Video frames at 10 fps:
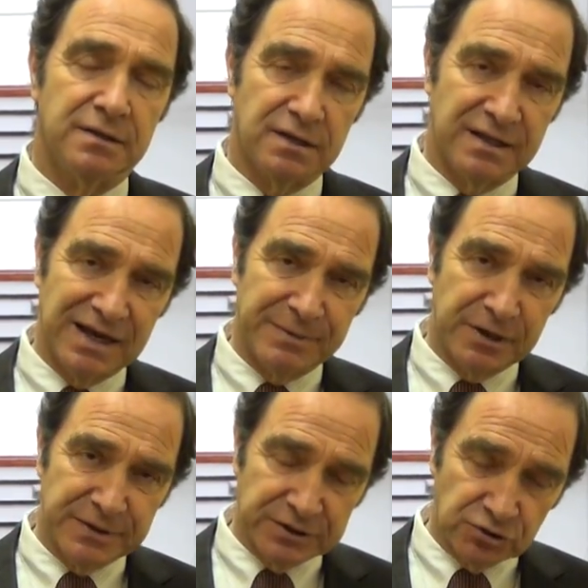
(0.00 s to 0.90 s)
desde la
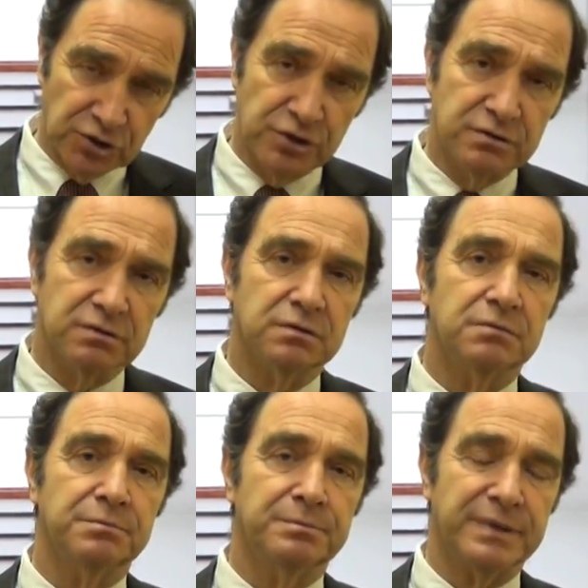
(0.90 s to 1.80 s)
prevención
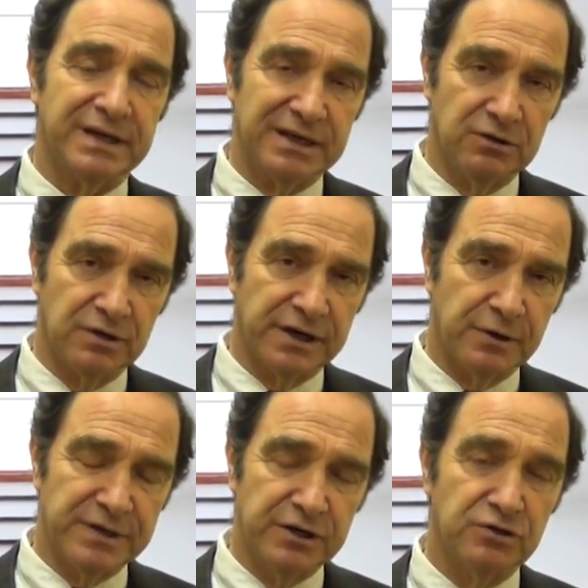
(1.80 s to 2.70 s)
para que los
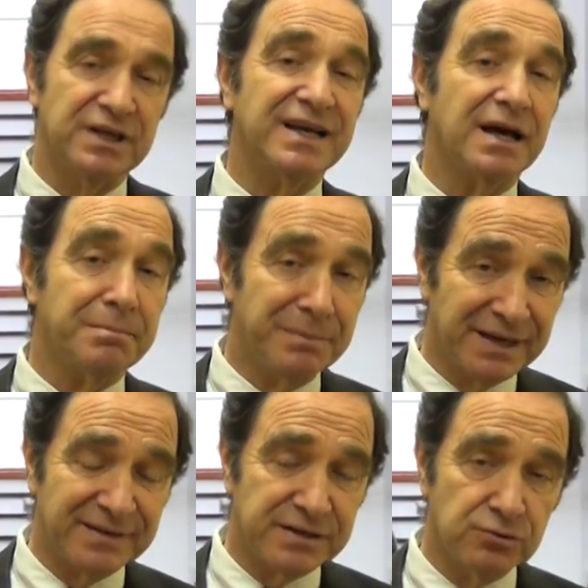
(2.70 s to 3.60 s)
carabineros tengan
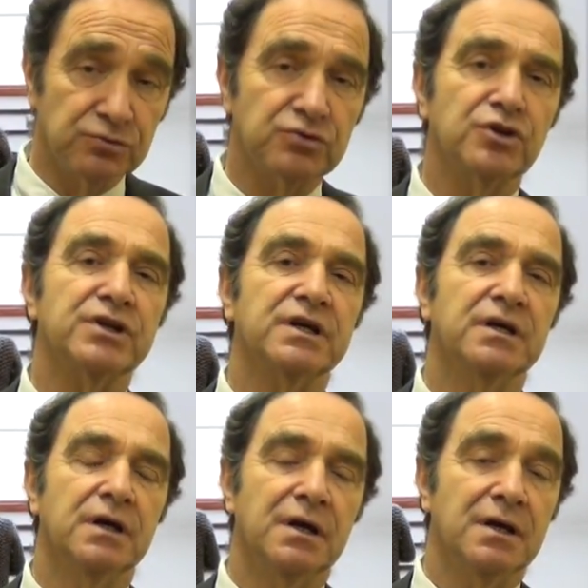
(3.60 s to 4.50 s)
más atribuciones,
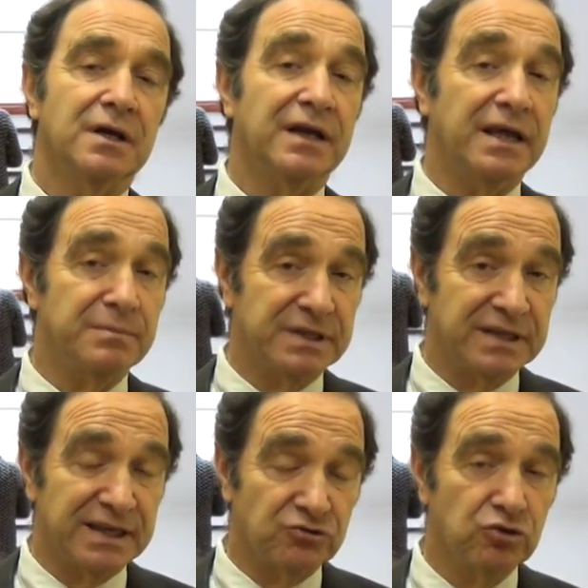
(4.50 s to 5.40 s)
la
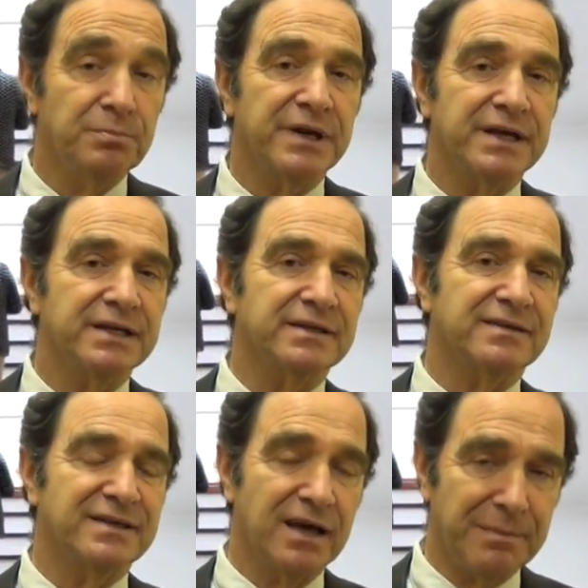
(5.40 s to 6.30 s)
investigación para que ésta
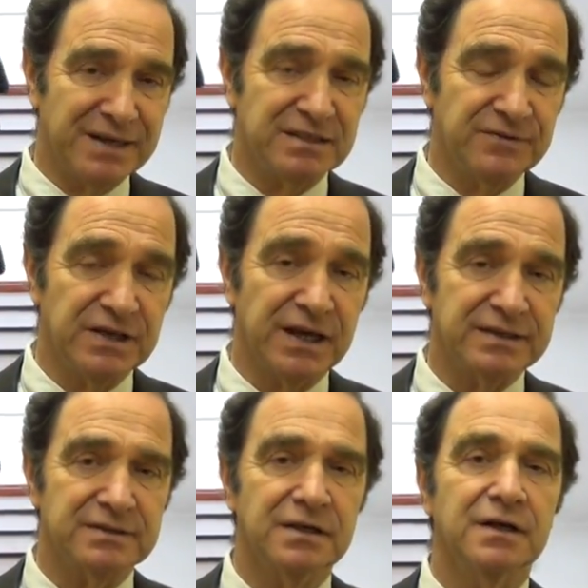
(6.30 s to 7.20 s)
sea más
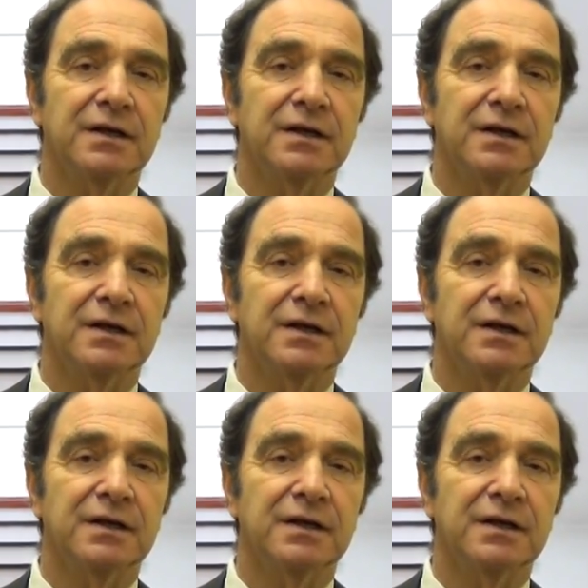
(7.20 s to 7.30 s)
eficaz,